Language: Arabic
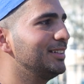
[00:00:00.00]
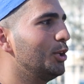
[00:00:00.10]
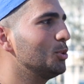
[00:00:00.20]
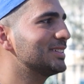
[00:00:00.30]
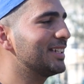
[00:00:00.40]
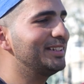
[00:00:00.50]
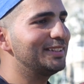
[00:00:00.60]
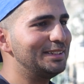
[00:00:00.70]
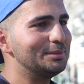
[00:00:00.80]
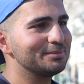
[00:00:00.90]
لانه انسان
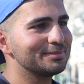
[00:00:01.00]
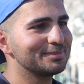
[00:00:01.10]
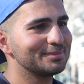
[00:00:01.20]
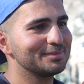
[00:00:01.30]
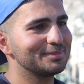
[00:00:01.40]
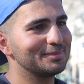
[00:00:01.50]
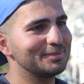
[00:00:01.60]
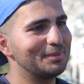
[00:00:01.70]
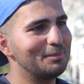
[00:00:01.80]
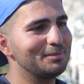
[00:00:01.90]
يتيم آه. ليش
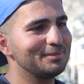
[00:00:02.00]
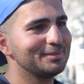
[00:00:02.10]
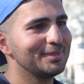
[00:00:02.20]
يتيم؟